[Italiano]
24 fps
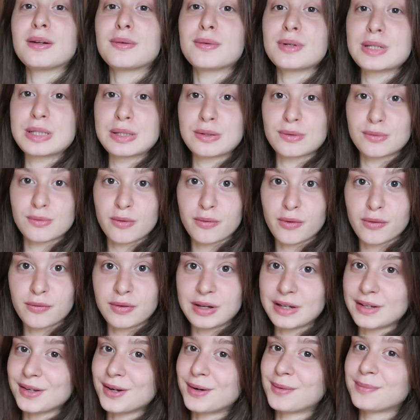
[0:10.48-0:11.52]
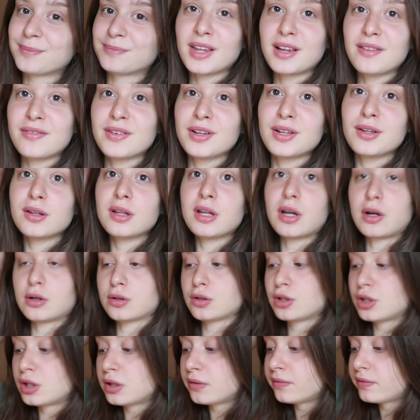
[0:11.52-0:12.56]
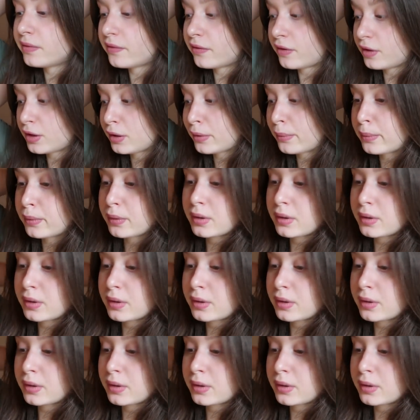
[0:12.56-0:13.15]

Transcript: in questo nuovo video. Nel video di oggi vi voglio